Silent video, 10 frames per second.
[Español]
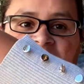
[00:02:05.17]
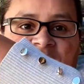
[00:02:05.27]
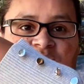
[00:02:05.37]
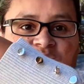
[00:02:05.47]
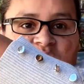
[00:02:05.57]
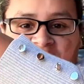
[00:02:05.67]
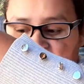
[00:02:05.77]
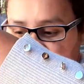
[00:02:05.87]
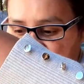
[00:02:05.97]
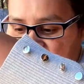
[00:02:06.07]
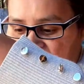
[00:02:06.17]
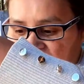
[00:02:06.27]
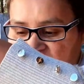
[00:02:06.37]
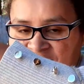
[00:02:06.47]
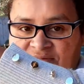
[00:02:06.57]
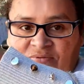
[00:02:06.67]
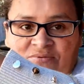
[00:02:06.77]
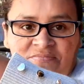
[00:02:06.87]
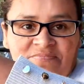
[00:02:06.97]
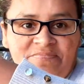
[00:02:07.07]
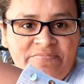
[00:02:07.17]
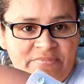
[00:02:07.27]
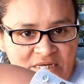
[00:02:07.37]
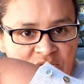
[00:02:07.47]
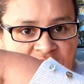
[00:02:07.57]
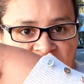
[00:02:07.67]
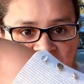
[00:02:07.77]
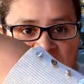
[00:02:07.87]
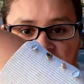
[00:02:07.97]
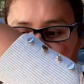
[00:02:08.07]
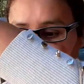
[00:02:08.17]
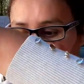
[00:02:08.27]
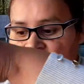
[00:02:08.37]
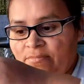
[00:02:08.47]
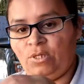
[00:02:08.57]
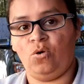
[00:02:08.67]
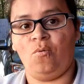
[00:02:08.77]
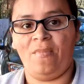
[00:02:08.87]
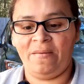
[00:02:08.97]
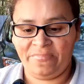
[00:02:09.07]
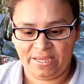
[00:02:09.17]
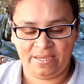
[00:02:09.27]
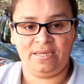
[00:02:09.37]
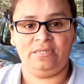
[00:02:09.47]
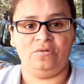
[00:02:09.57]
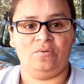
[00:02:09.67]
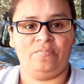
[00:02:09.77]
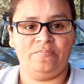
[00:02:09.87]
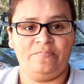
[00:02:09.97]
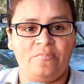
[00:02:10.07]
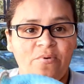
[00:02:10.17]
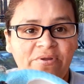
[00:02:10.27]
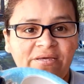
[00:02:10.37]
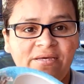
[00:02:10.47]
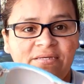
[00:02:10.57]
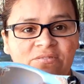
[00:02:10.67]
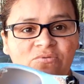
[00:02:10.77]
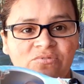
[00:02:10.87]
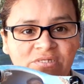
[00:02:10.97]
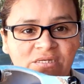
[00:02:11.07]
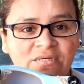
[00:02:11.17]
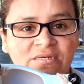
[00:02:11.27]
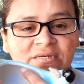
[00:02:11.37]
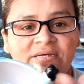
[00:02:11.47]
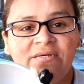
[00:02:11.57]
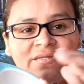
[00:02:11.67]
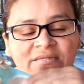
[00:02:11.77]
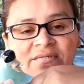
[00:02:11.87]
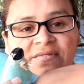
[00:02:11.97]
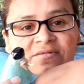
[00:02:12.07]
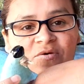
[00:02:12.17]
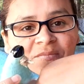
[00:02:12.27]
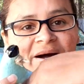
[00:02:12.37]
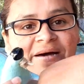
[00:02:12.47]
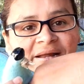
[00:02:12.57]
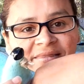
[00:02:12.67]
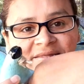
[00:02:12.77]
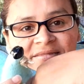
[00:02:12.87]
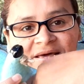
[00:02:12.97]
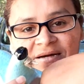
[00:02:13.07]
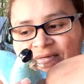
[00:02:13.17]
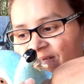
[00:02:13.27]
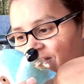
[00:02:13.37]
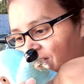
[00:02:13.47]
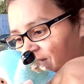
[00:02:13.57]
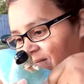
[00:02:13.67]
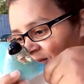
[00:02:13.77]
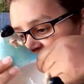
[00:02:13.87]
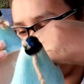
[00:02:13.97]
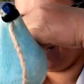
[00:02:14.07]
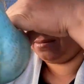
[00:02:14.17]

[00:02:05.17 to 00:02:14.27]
pero son en cafecito, que yo tengo. Pero son más pequeños, porque estos sí son más grandes de aquí, de